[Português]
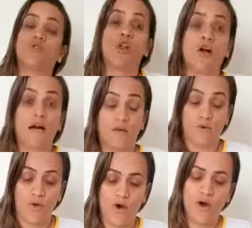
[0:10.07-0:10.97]
colocar o
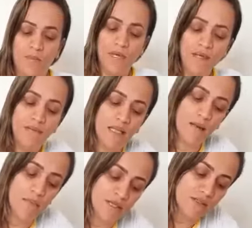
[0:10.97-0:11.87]
nome,
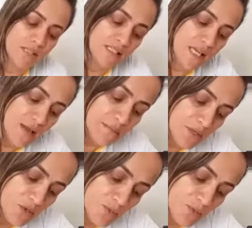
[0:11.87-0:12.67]
lembrando sempre do